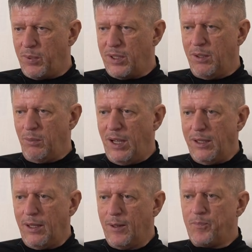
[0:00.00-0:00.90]

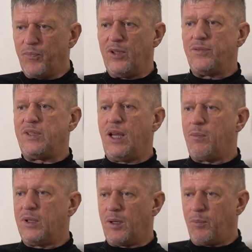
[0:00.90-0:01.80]
понимании, не все
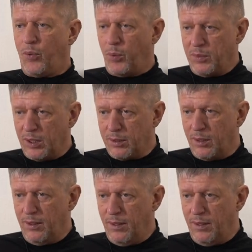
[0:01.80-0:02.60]
об этом помнят,